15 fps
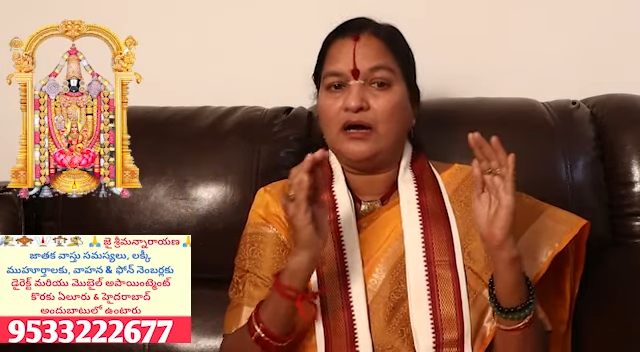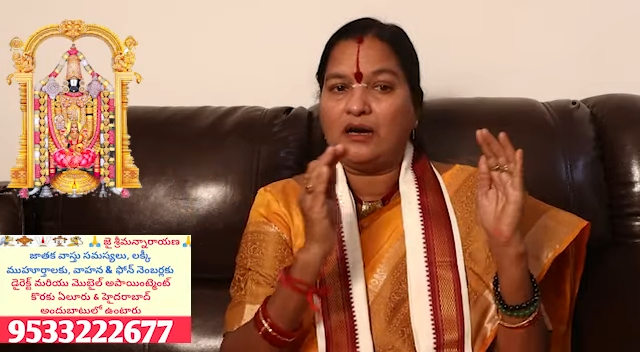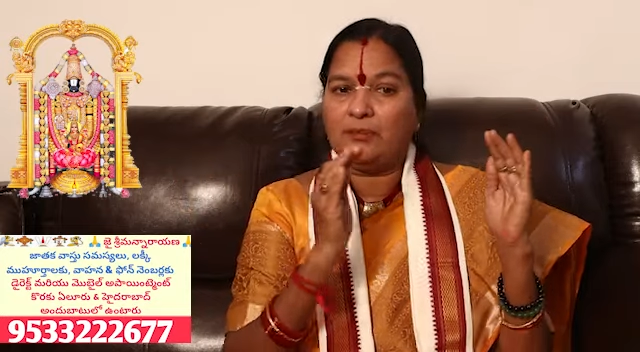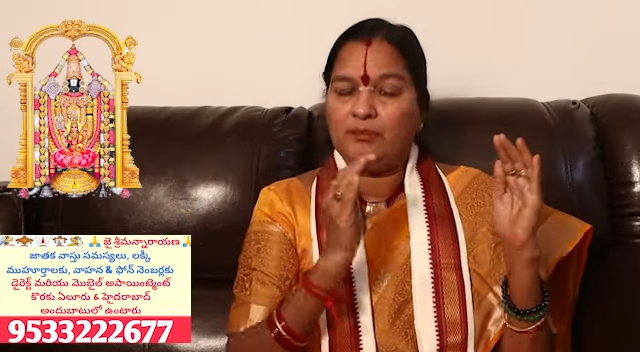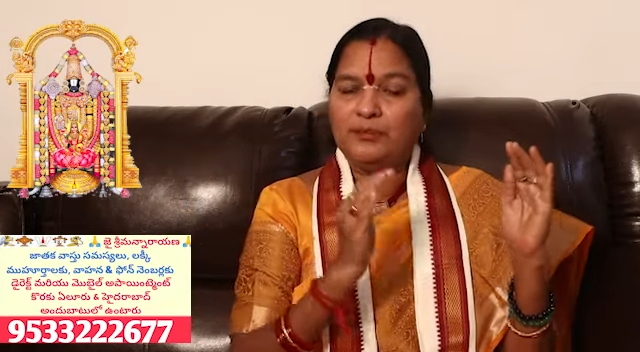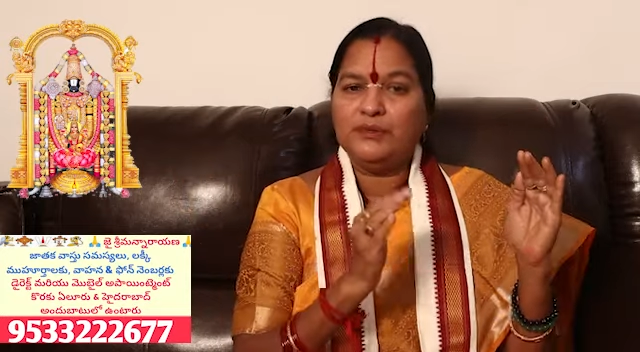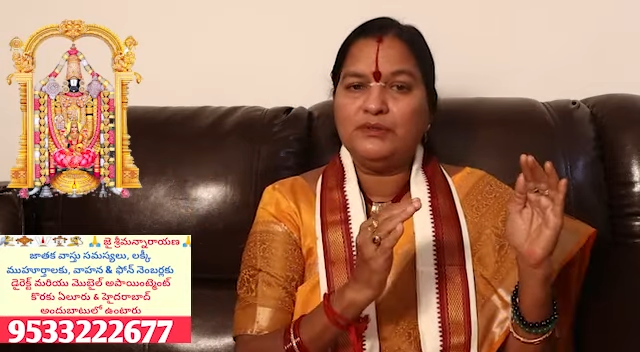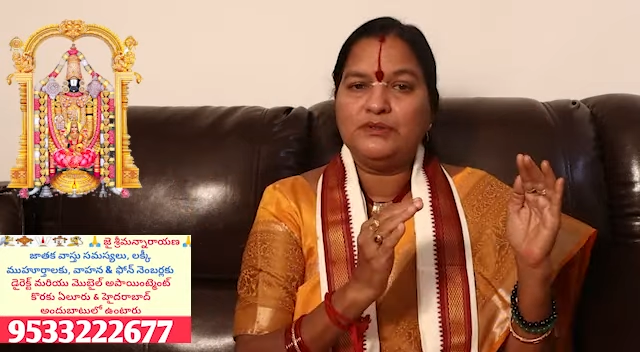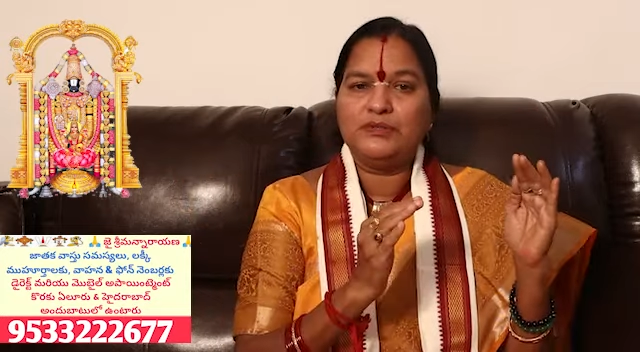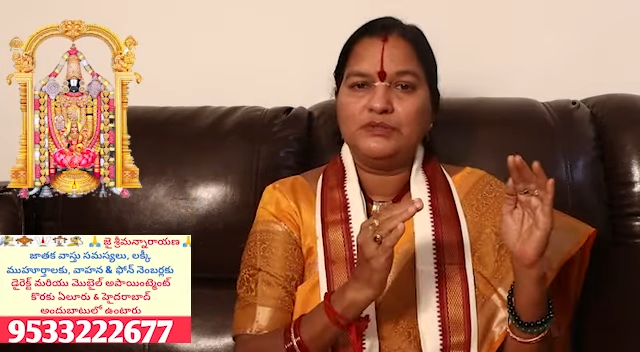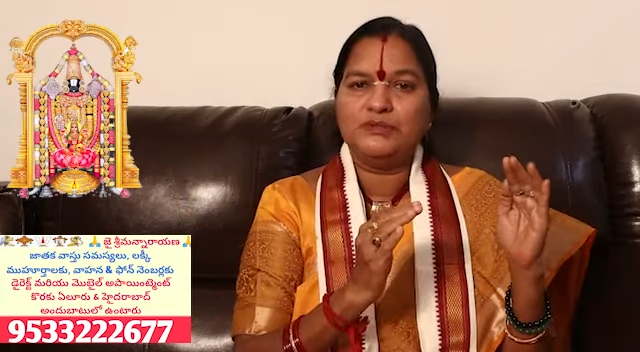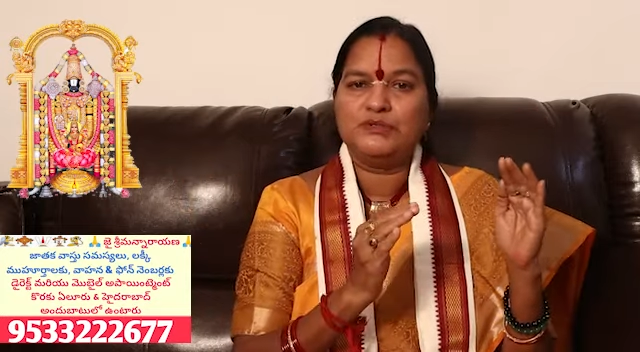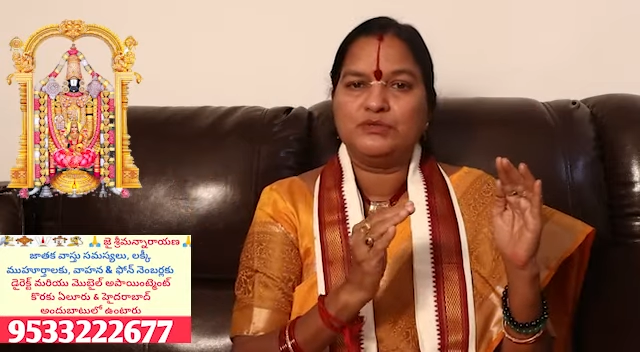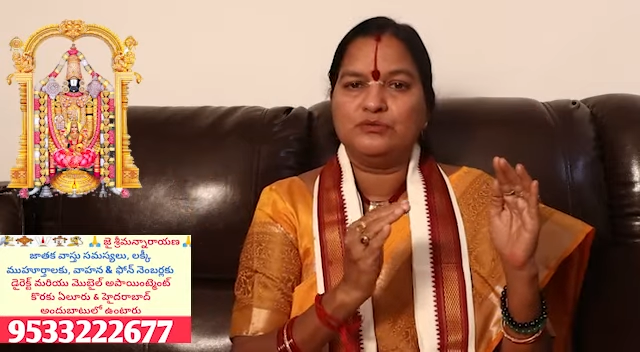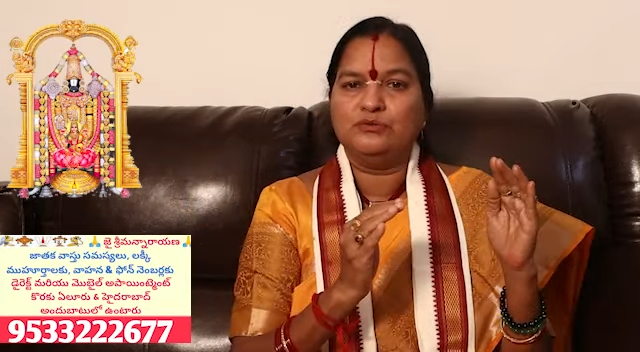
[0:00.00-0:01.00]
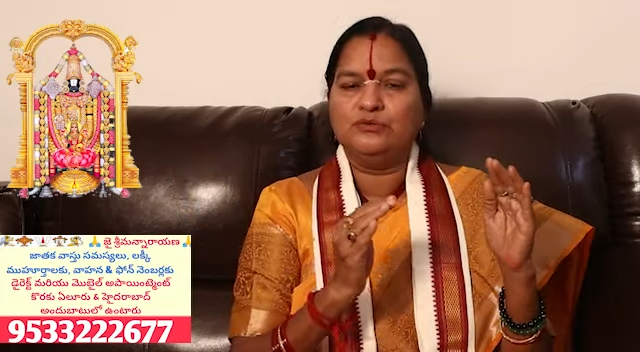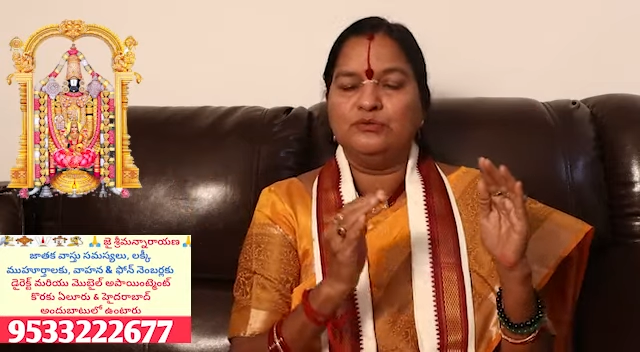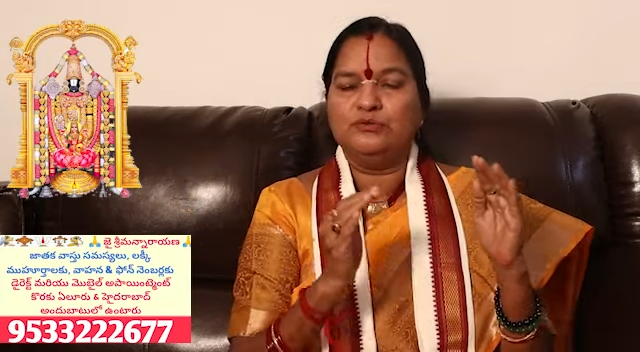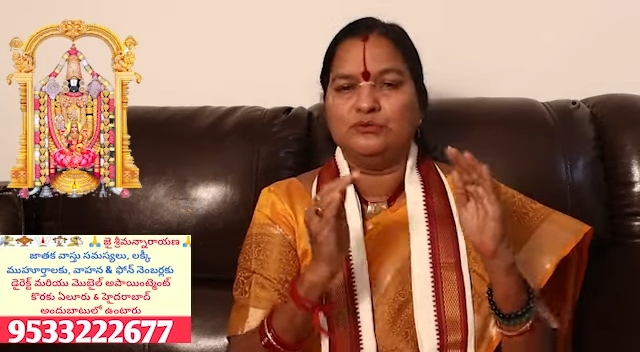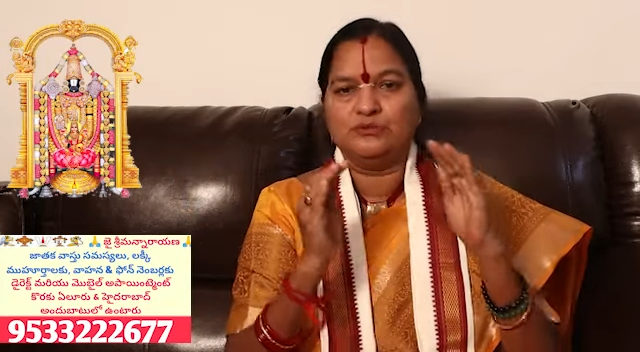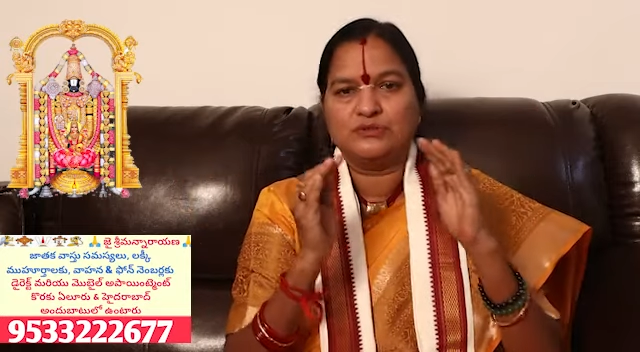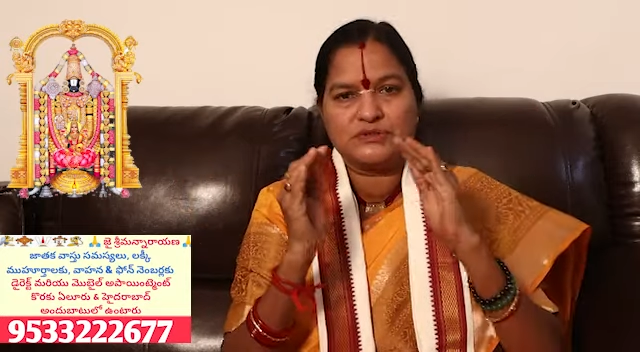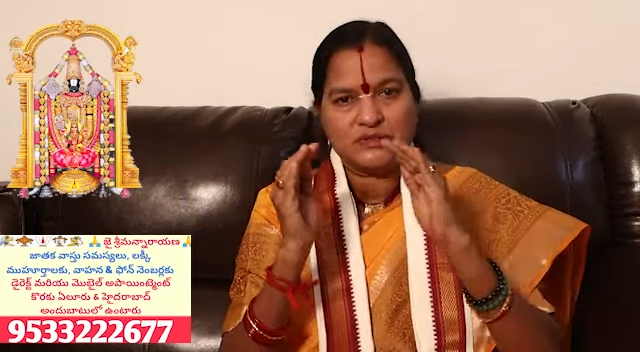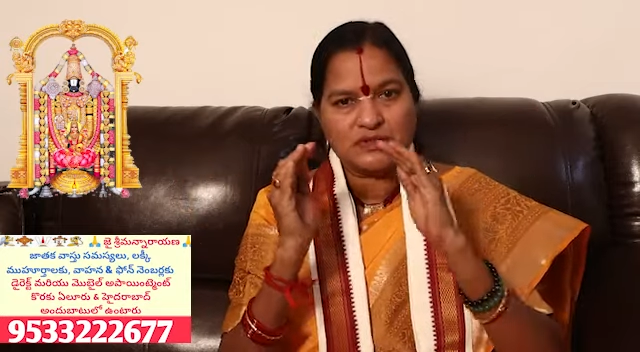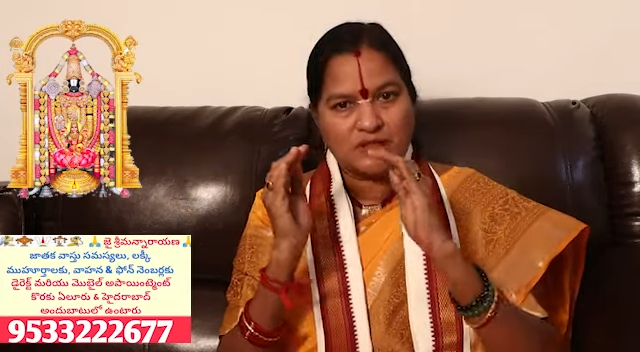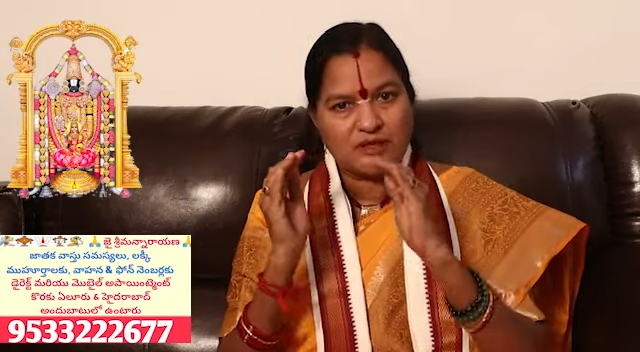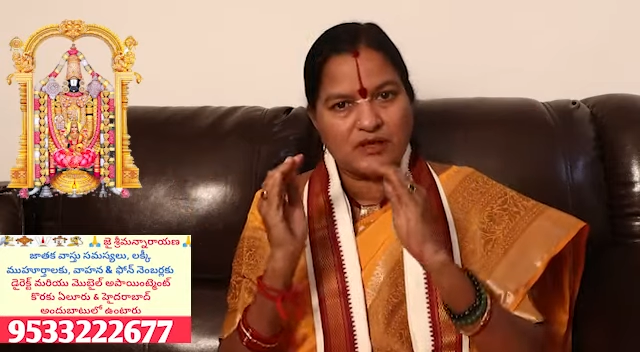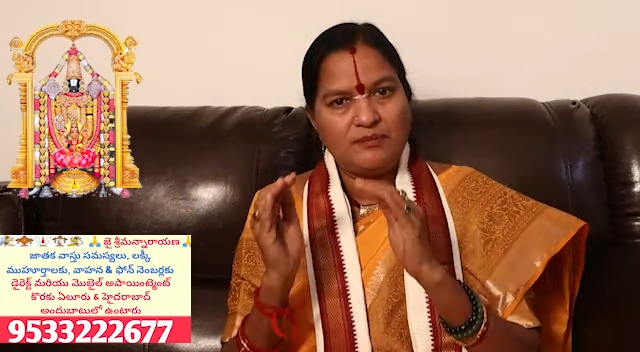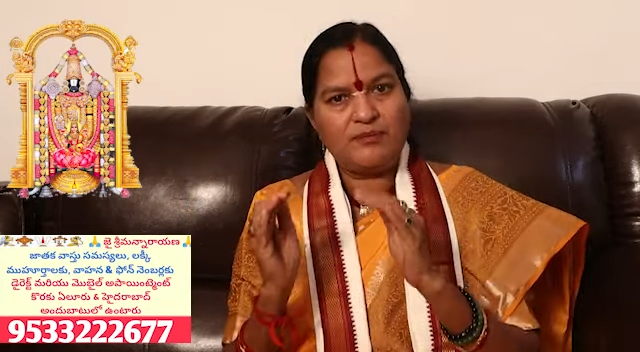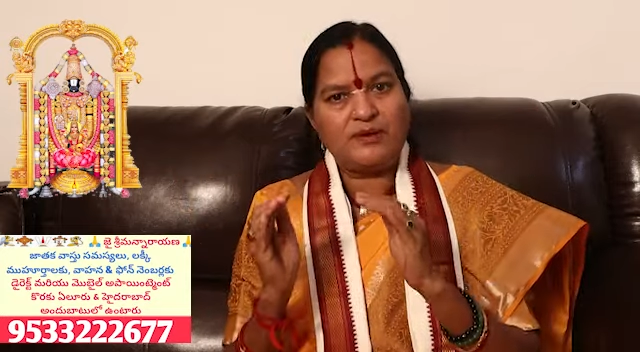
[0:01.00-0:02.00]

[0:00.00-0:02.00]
అప్పులు తీర్చుకుంటూ చక్కగా